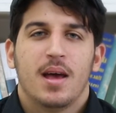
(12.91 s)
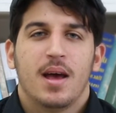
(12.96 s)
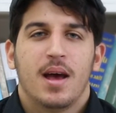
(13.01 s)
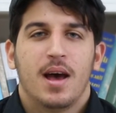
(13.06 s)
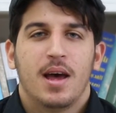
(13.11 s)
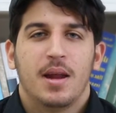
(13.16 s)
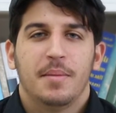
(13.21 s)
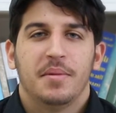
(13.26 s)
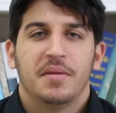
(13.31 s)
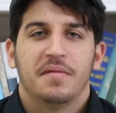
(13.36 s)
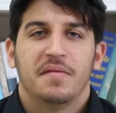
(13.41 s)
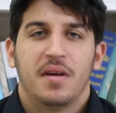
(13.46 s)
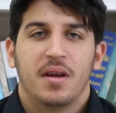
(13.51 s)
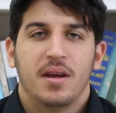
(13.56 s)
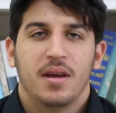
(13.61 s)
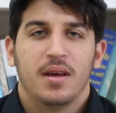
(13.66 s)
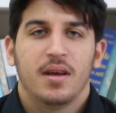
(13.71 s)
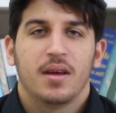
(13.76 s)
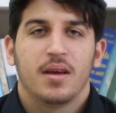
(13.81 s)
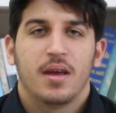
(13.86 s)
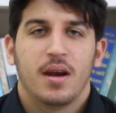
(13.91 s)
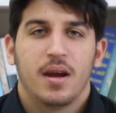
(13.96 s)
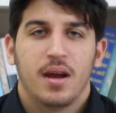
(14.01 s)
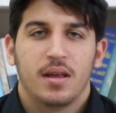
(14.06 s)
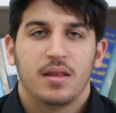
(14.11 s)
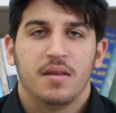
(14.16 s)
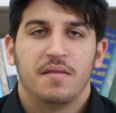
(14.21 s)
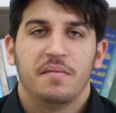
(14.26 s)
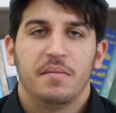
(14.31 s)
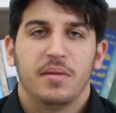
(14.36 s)
أنا من فريق
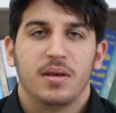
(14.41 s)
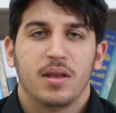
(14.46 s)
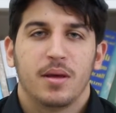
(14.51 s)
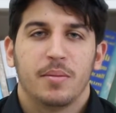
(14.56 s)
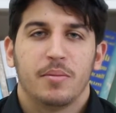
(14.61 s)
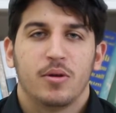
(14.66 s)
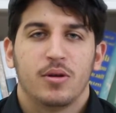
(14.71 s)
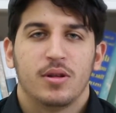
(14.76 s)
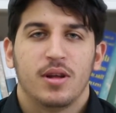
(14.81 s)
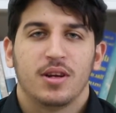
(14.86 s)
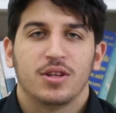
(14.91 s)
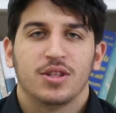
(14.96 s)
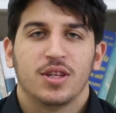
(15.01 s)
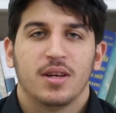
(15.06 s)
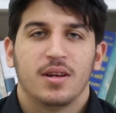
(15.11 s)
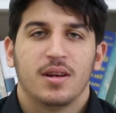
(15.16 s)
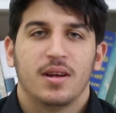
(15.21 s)
كرياتيف ميديا برودكشن